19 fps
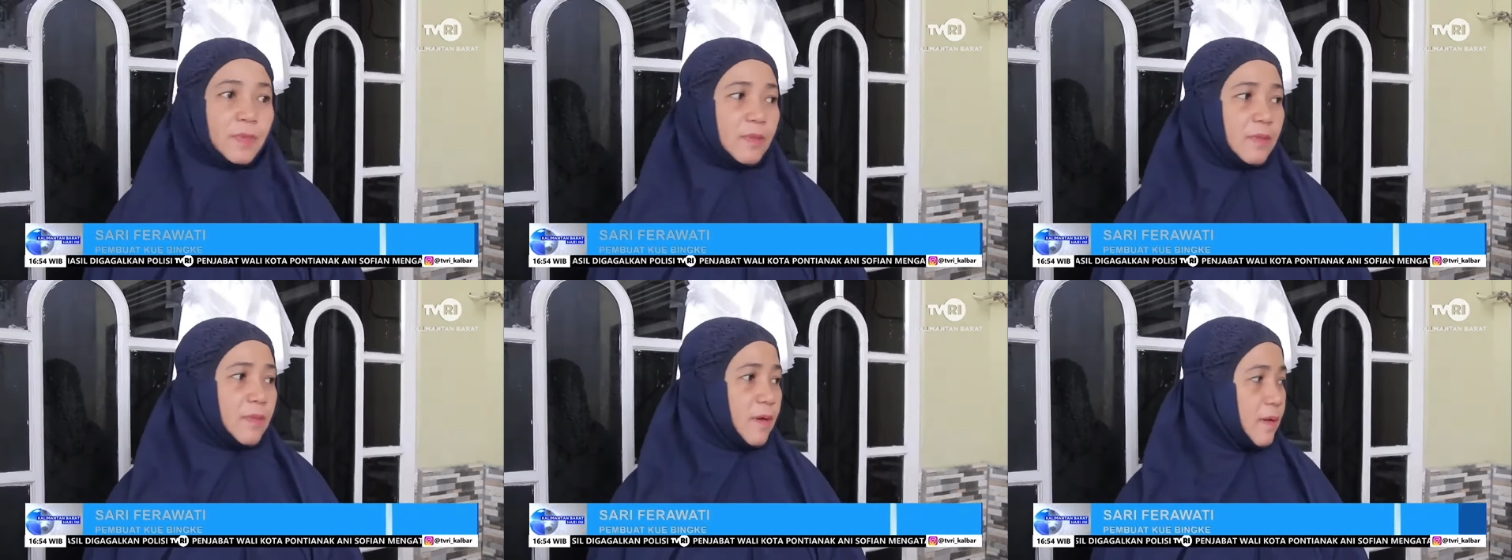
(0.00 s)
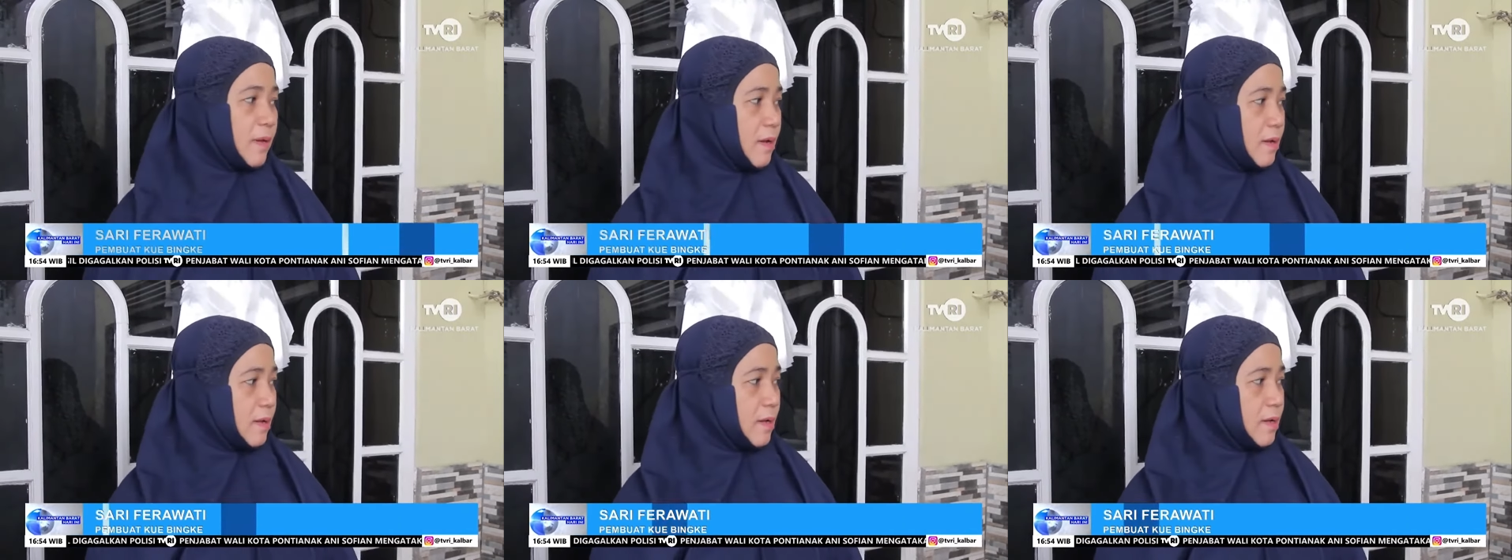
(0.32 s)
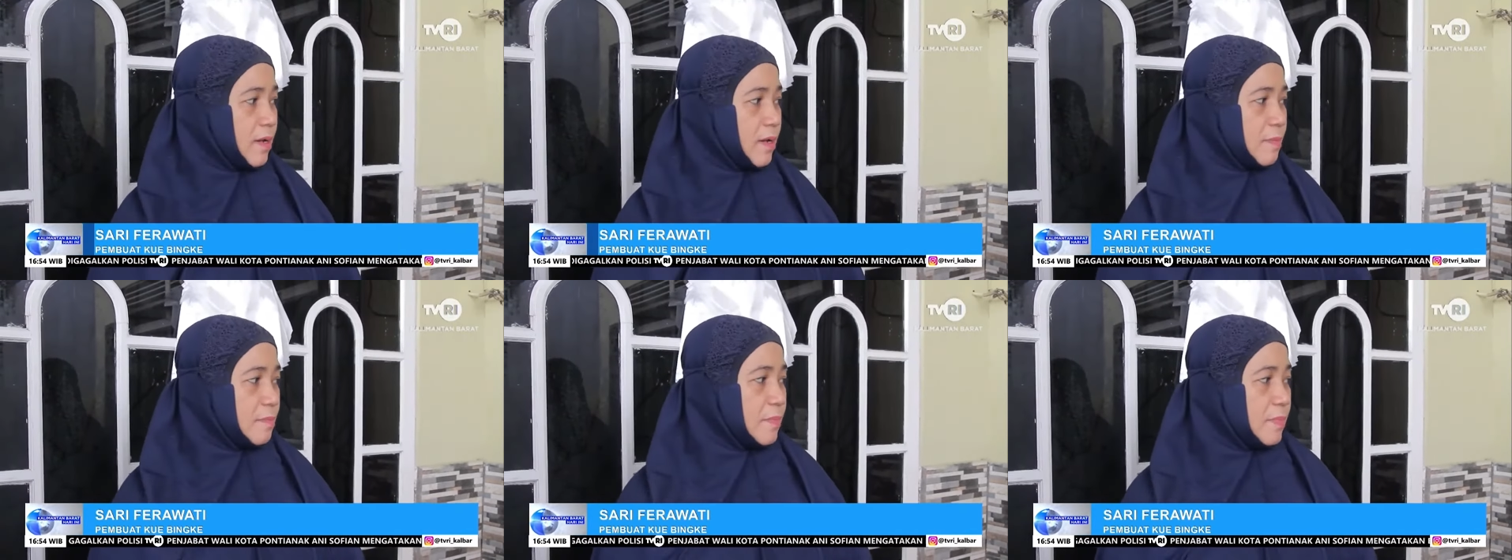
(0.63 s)
Dan harga
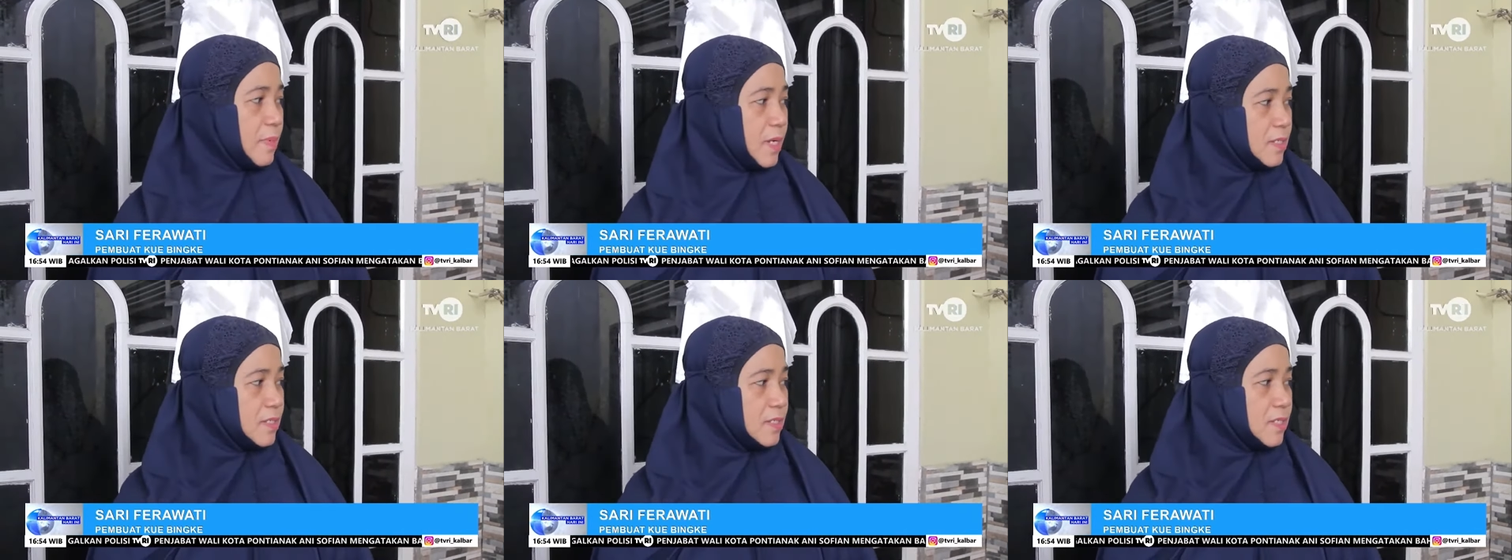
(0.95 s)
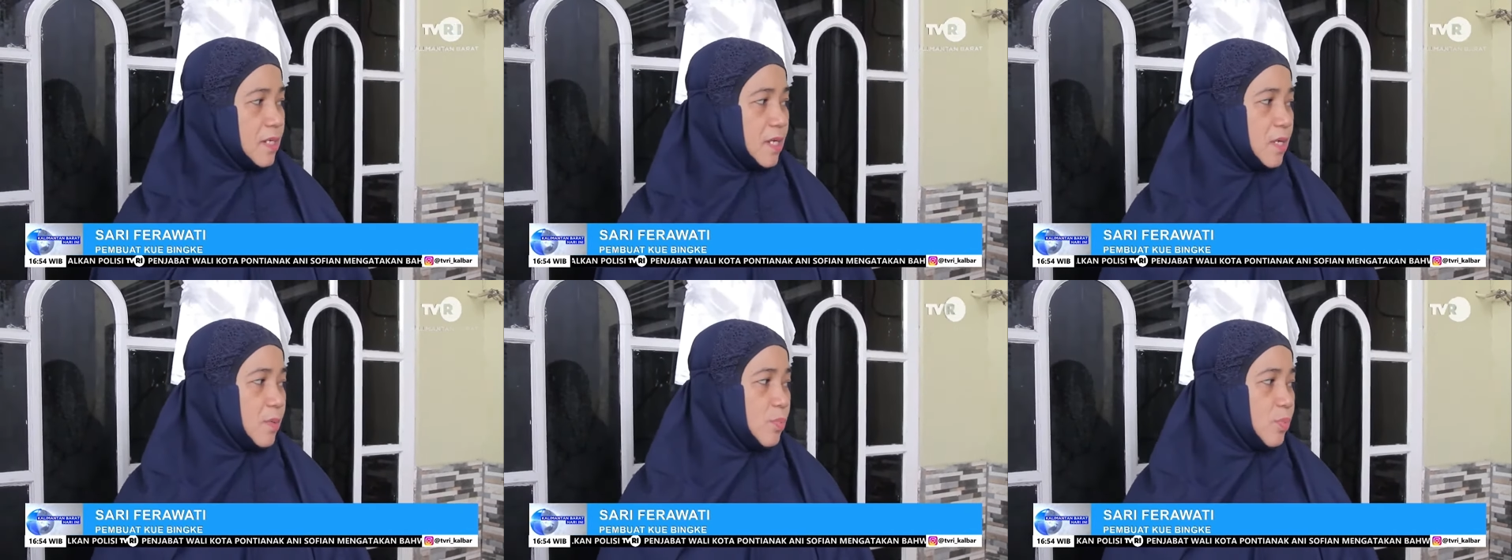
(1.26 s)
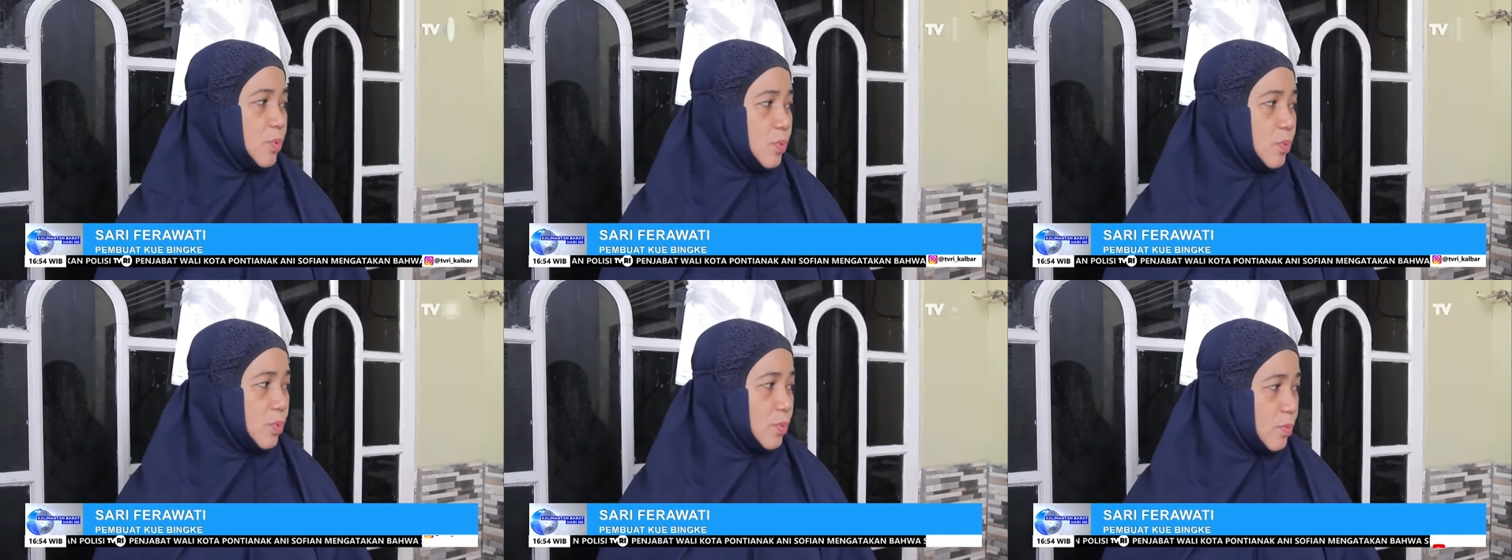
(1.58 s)

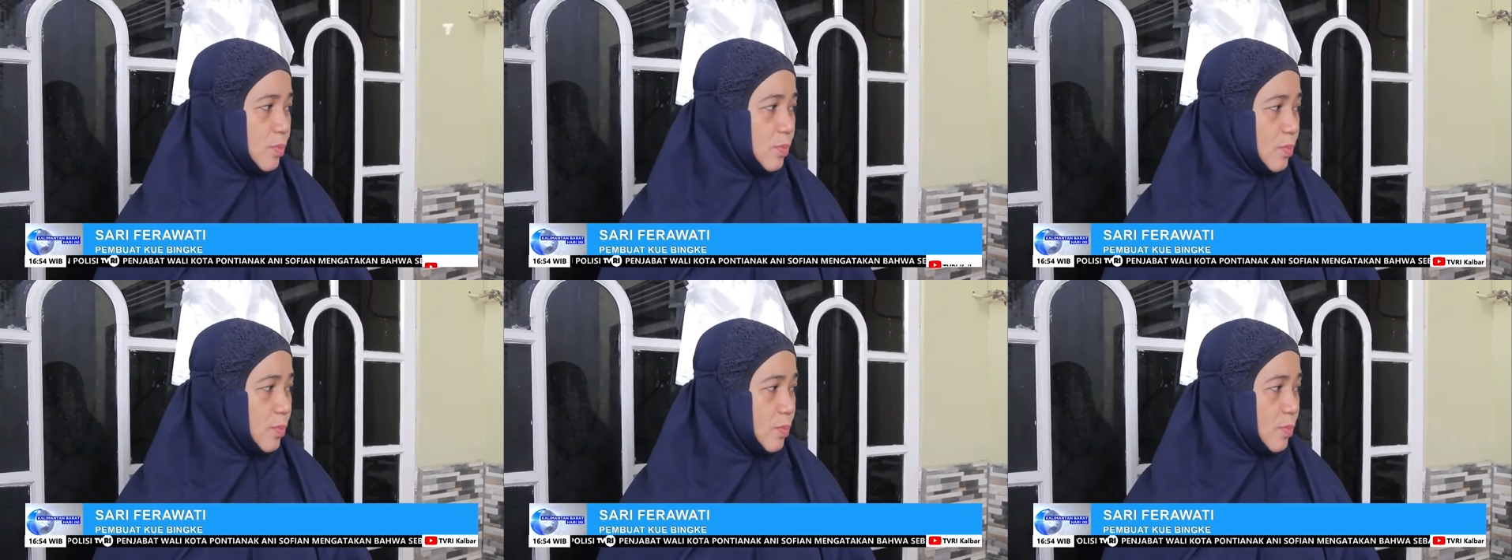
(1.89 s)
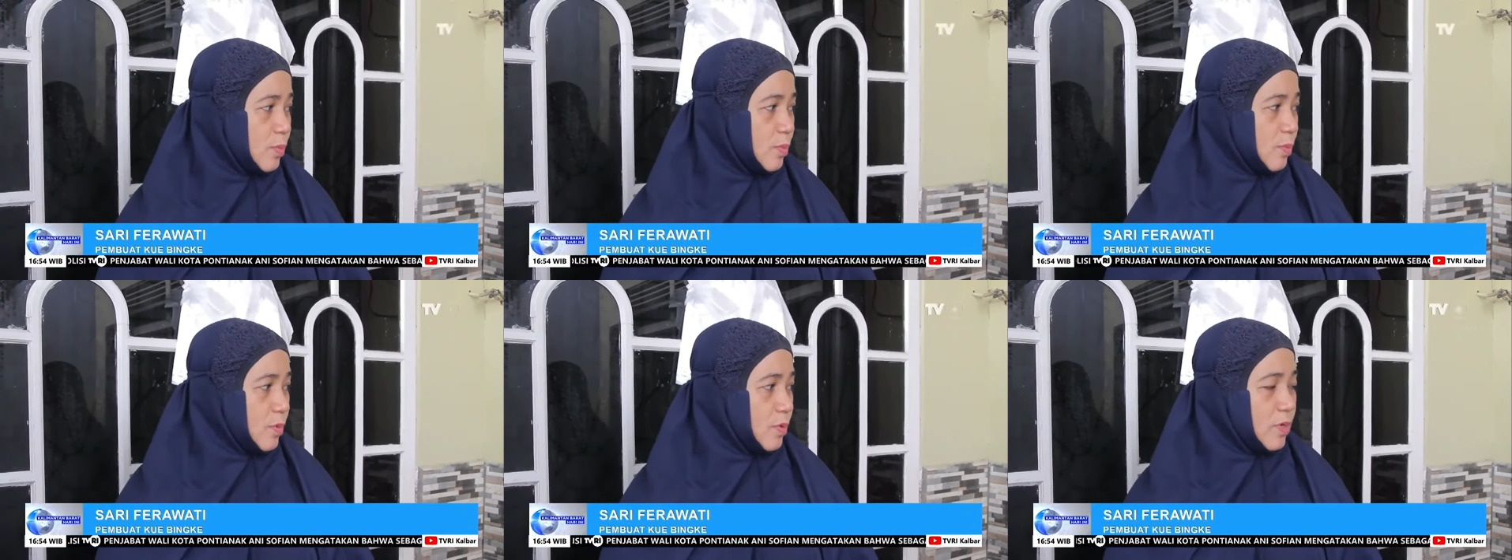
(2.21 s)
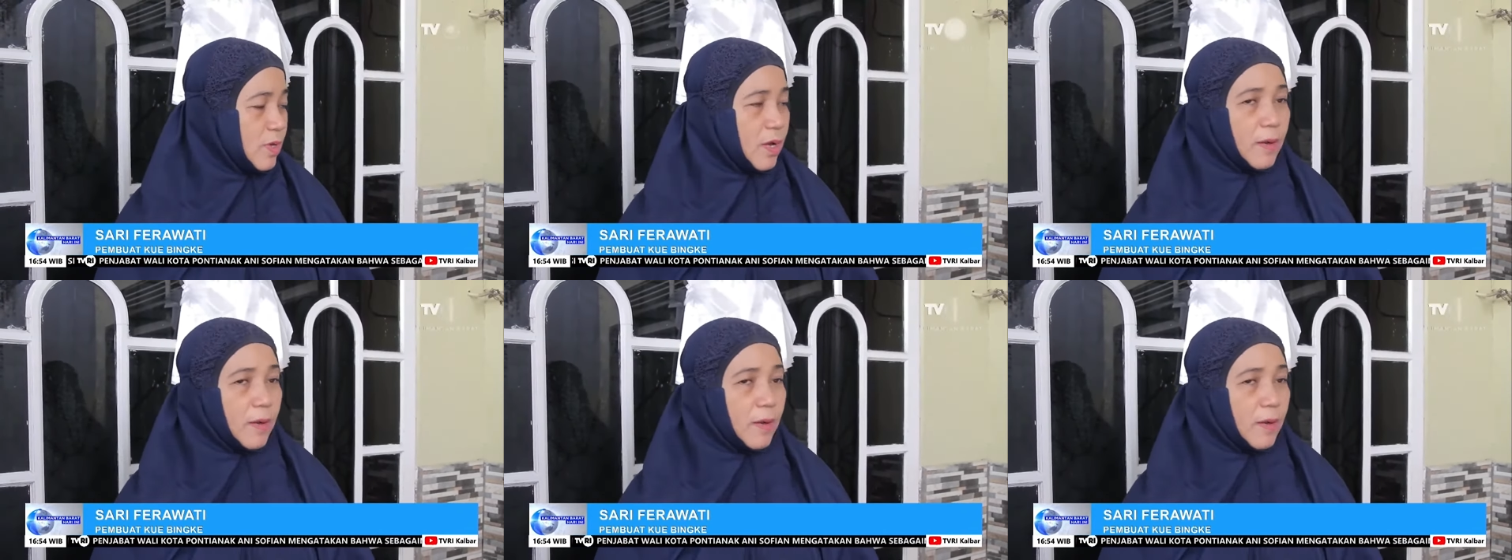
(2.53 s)
16.000.